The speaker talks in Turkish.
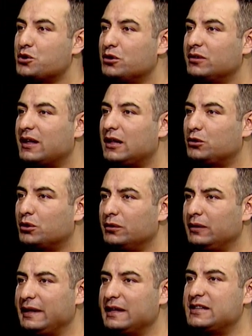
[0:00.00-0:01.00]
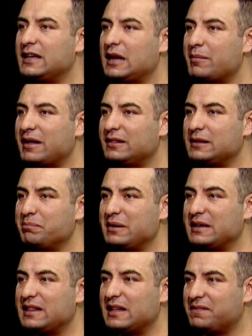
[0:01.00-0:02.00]
John Dalton iki
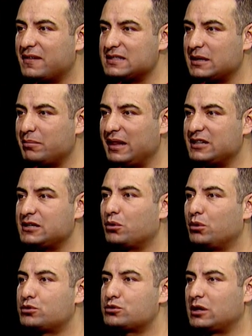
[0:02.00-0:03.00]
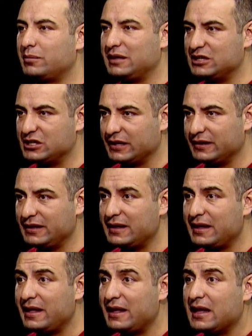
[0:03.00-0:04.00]
elementin birden fazla bileşik oluşturabileceğini
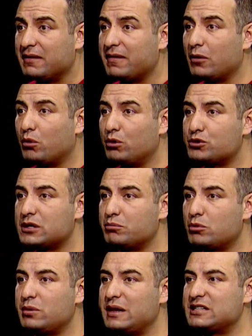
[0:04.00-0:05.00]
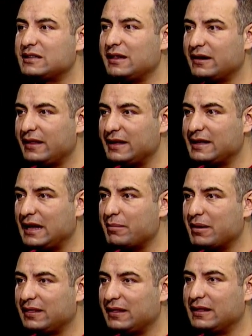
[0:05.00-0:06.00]
ve oluşan bu bileşiklerdeki
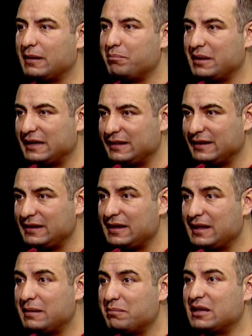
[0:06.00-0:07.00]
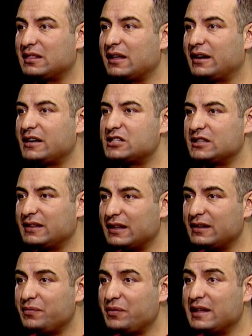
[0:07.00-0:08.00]
elementlerden birinin miktarı
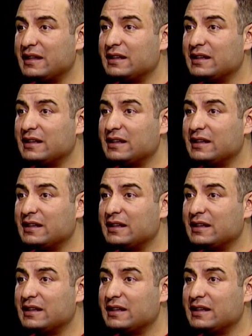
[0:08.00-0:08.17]
eşitken